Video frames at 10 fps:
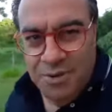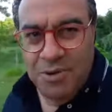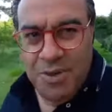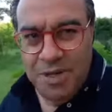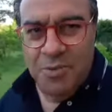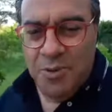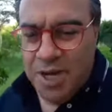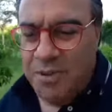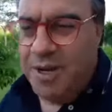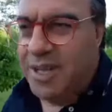comanda um
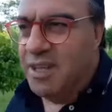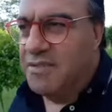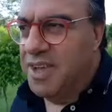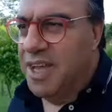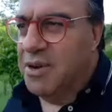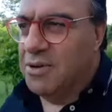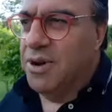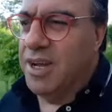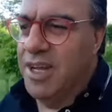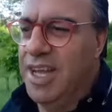programa na TV
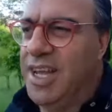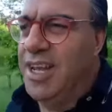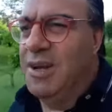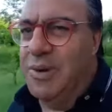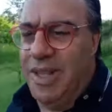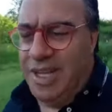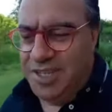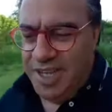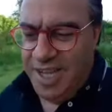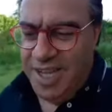Record, nem lembra da
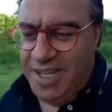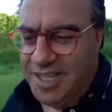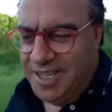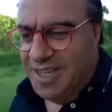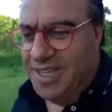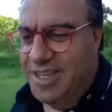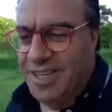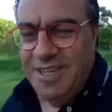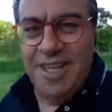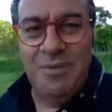gente,
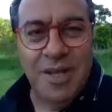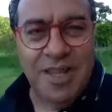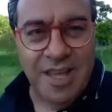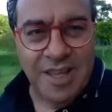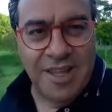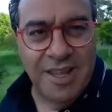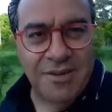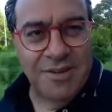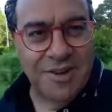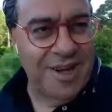nem me
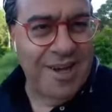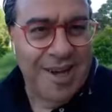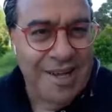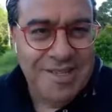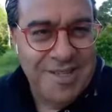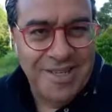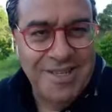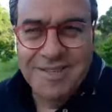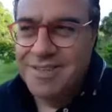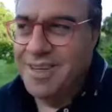atendeu. É, é assim.
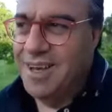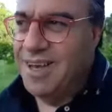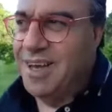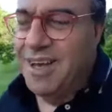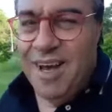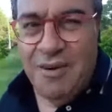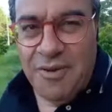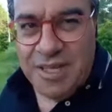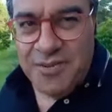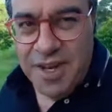A
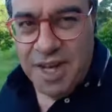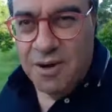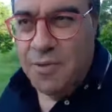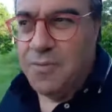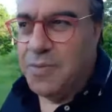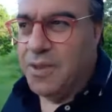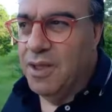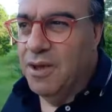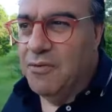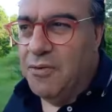frase final,
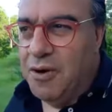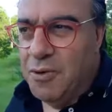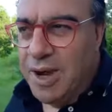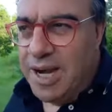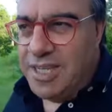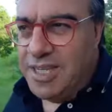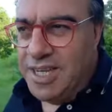fora o ar de